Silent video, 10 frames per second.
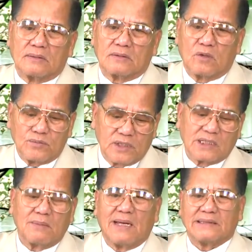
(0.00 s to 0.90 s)
cũng như
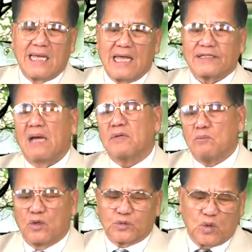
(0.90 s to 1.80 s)
cái bà già
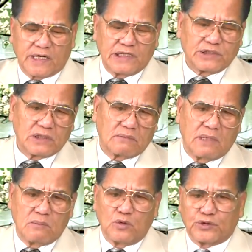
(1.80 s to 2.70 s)
81 tuổi kỳ trước
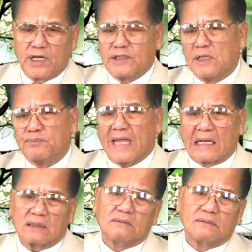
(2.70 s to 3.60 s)
bị một tên dâm tặc
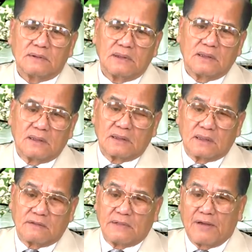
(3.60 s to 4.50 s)

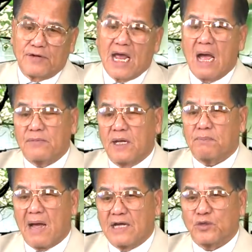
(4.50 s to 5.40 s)
nó vào nó hãm hiếp
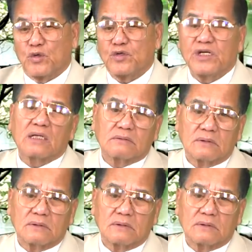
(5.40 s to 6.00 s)
bà rồi nó giết